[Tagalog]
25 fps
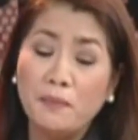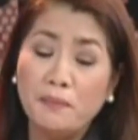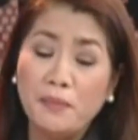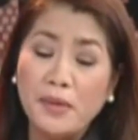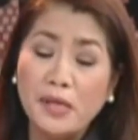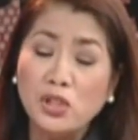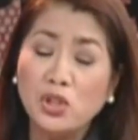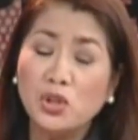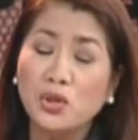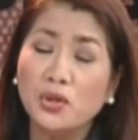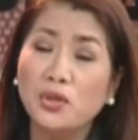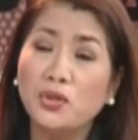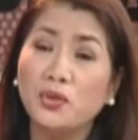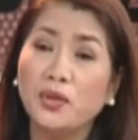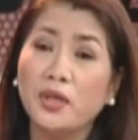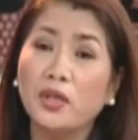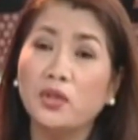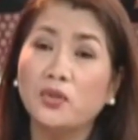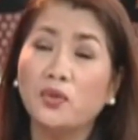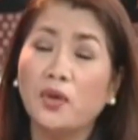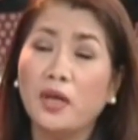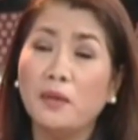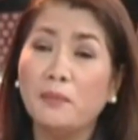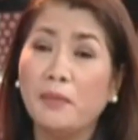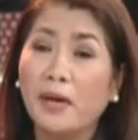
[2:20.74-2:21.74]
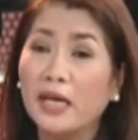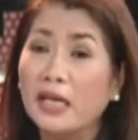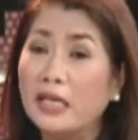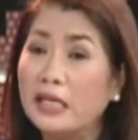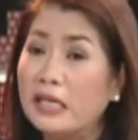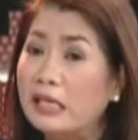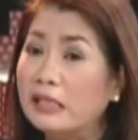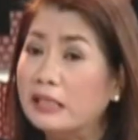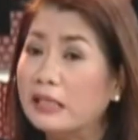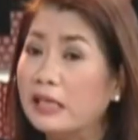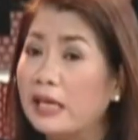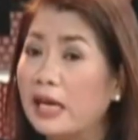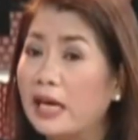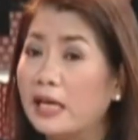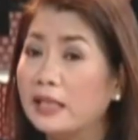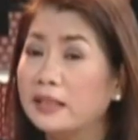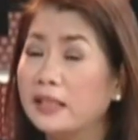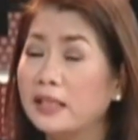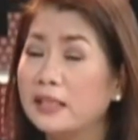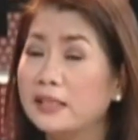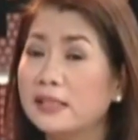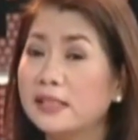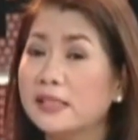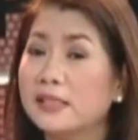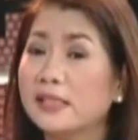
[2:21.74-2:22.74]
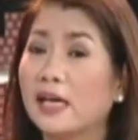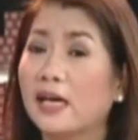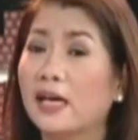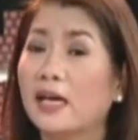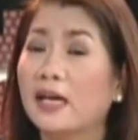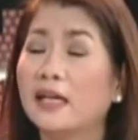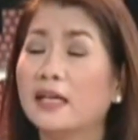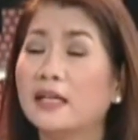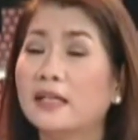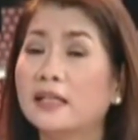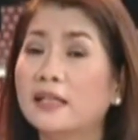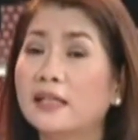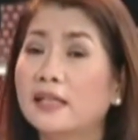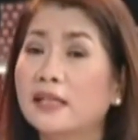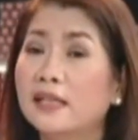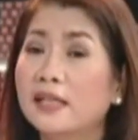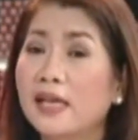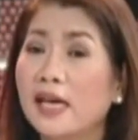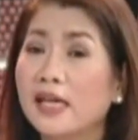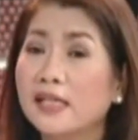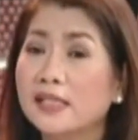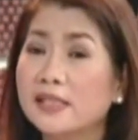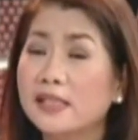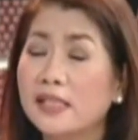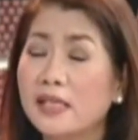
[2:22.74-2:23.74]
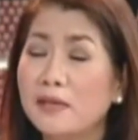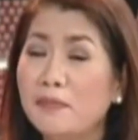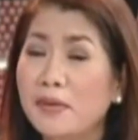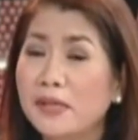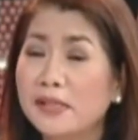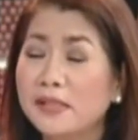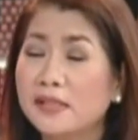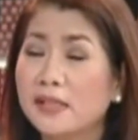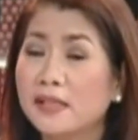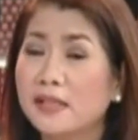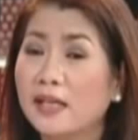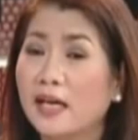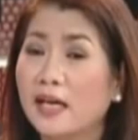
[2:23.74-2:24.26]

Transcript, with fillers: pong invention yung ito ay makikita natin sa exhibit